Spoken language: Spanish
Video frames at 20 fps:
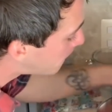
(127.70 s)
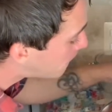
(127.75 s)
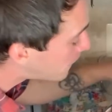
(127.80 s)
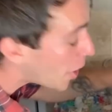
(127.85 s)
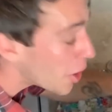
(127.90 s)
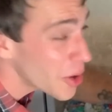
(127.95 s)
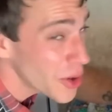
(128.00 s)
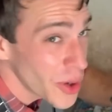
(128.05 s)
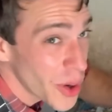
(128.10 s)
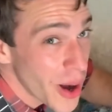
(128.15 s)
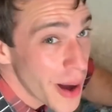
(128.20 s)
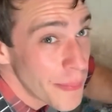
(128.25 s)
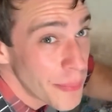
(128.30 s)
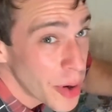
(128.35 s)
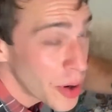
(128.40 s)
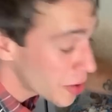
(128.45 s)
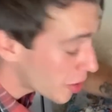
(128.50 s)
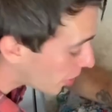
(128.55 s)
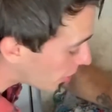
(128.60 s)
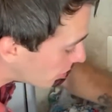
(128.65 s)
poco a
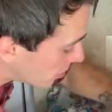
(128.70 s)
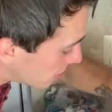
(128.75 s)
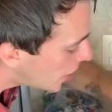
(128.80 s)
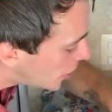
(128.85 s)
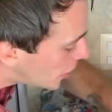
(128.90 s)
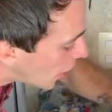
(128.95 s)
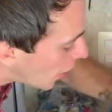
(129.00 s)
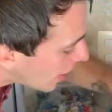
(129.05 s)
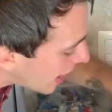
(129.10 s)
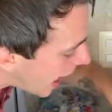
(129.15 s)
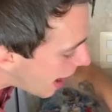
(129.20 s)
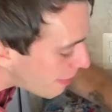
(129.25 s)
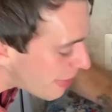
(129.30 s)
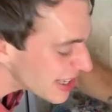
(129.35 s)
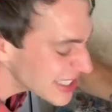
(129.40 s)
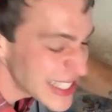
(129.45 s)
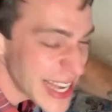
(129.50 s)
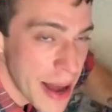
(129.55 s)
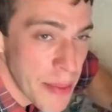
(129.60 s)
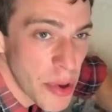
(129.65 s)
poco. No la
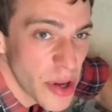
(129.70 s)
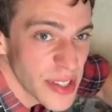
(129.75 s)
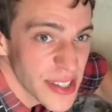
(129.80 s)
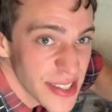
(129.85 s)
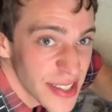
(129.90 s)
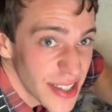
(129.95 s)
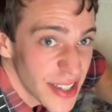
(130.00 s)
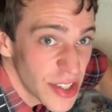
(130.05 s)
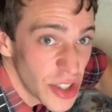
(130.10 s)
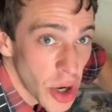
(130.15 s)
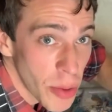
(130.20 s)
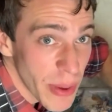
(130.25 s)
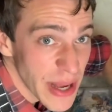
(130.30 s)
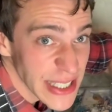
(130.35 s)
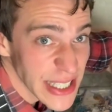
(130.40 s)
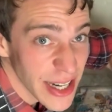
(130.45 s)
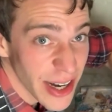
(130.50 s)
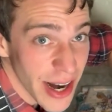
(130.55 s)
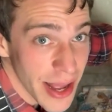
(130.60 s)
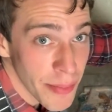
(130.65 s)
amasamos, más
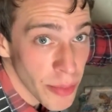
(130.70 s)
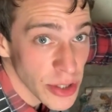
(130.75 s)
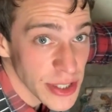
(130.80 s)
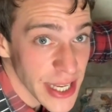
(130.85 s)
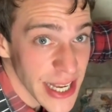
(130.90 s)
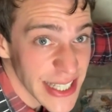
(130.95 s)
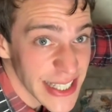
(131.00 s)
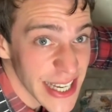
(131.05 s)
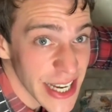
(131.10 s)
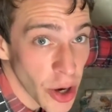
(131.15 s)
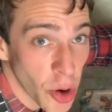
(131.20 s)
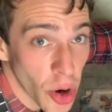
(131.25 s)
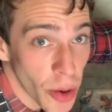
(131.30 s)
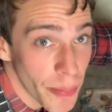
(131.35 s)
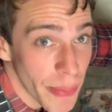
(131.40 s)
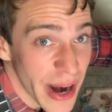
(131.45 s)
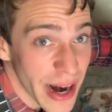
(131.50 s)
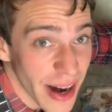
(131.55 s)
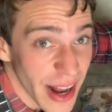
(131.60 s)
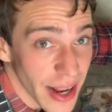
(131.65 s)
queremos que se
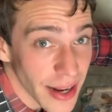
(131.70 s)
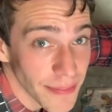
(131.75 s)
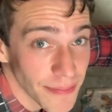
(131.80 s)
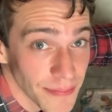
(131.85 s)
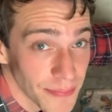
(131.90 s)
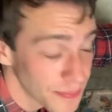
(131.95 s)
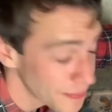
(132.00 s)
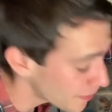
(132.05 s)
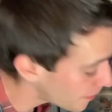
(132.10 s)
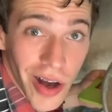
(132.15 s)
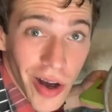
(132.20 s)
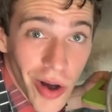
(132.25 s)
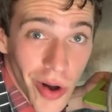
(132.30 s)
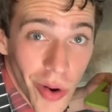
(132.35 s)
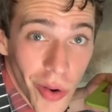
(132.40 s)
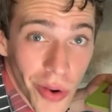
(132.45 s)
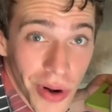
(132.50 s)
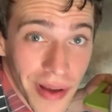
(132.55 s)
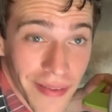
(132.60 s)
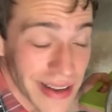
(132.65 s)
incorpore.
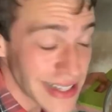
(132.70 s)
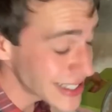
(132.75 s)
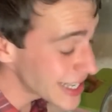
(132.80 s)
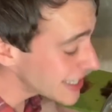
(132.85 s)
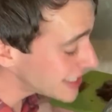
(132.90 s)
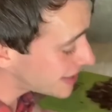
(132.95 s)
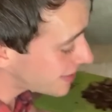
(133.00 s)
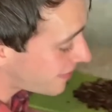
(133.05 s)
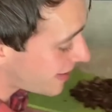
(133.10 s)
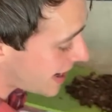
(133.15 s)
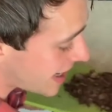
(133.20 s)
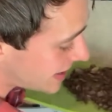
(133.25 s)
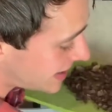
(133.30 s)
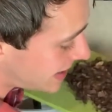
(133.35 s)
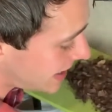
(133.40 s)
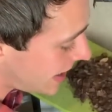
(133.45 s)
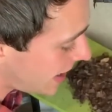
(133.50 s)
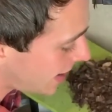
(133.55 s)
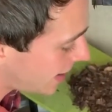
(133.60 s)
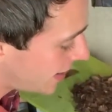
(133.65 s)
Una vez que se ve
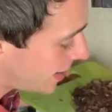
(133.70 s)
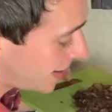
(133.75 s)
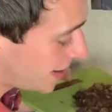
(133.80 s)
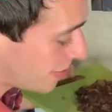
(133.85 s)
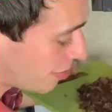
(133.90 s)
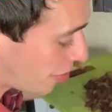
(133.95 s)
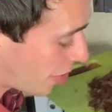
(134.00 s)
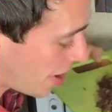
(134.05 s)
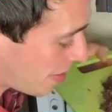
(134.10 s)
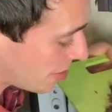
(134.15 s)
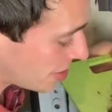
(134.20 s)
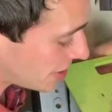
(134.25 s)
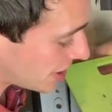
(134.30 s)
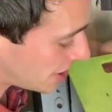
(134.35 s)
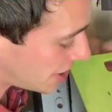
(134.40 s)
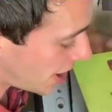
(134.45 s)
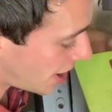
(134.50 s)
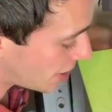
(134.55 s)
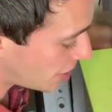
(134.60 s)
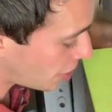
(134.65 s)
así, podemos
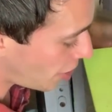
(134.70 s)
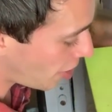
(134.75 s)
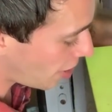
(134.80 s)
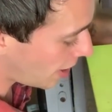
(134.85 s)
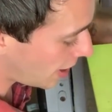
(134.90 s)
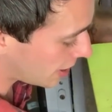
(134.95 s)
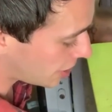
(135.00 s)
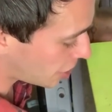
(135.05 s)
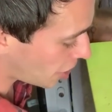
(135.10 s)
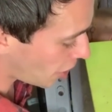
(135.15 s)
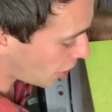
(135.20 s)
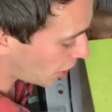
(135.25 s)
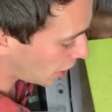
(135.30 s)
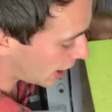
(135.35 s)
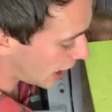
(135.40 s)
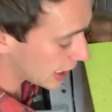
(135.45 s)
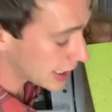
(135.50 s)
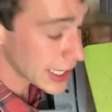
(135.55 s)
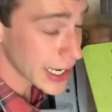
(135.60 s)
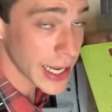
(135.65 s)
echar todo el
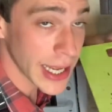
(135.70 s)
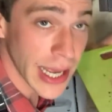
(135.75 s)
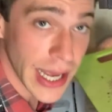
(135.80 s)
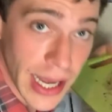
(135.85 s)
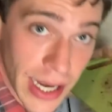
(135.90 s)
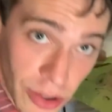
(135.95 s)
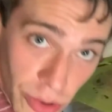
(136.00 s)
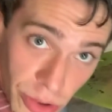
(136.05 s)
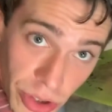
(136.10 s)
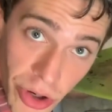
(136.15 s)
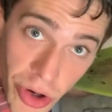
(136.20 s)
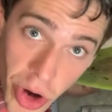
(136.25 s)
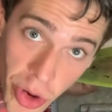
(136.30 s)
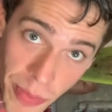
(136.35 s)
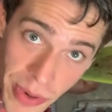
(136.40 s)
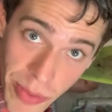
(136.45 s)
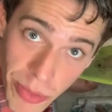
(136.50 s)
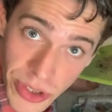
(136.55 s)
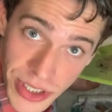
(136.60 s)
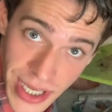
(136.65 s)
chocolate que aún no
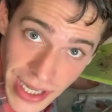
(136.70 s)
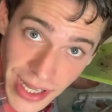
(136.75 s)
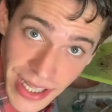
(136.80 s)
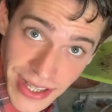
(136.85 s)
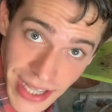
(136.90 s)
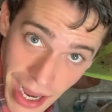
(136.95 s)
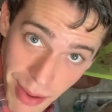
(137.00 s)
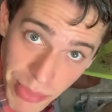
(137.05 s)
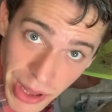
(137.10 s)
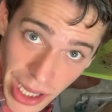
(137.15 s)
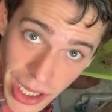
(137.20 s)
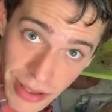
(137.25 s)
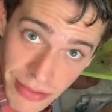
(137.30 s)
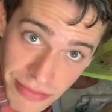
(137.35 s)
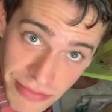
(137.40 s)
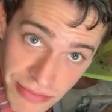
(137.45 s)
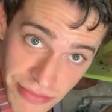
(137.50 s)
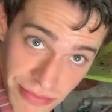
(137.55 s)
comimos de la tabla